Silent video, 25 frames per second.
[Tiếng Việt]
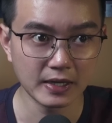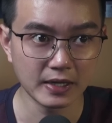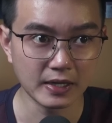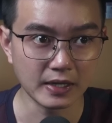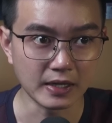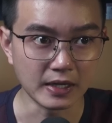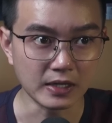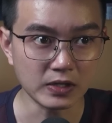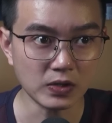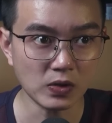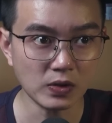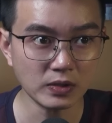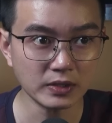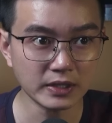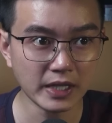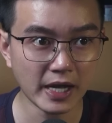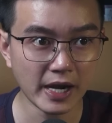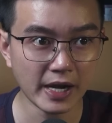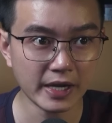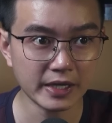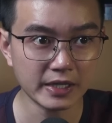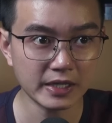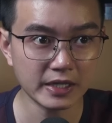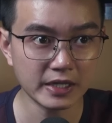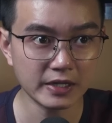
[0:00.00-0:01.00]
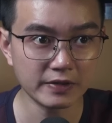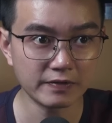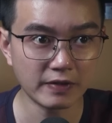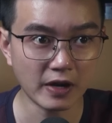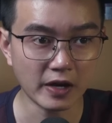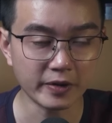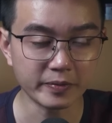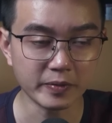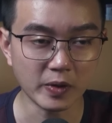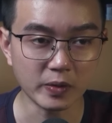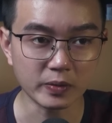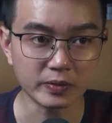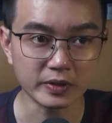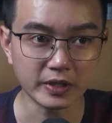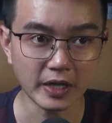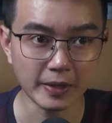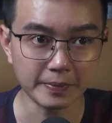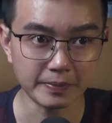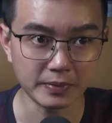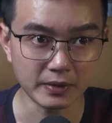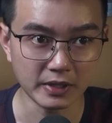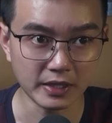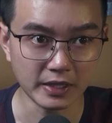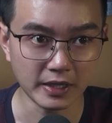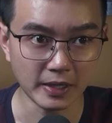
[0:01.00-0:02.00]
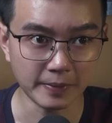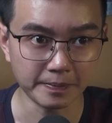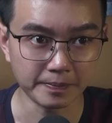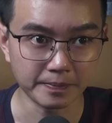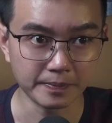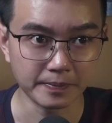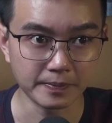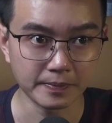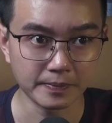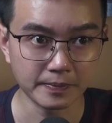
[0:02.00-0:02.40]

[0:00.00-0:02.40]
Những ngón tay di vào một tệp ghi âm.